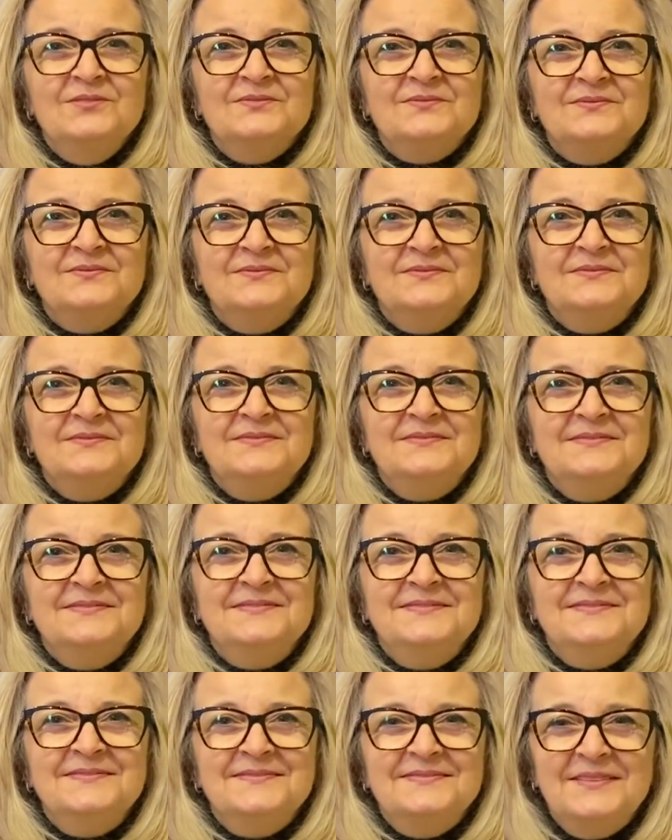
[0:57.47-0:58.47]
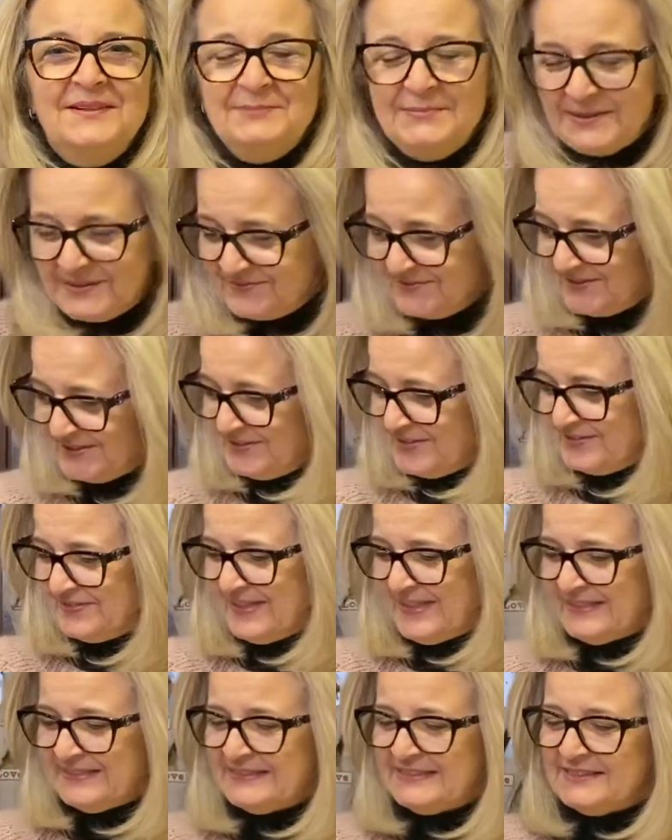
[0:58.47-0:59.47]
Vabbè, avanti. Vabbè, vado
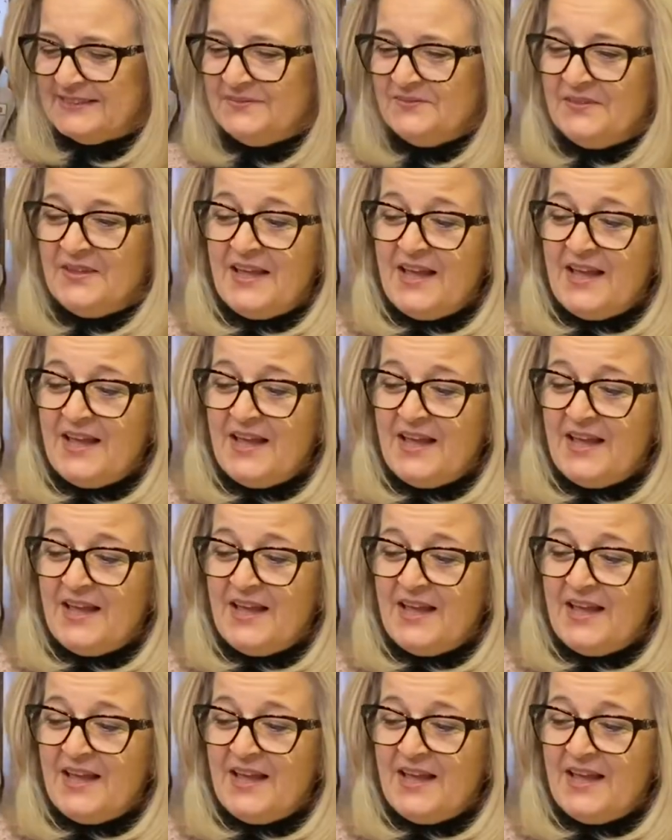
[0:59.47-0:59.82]
avanti.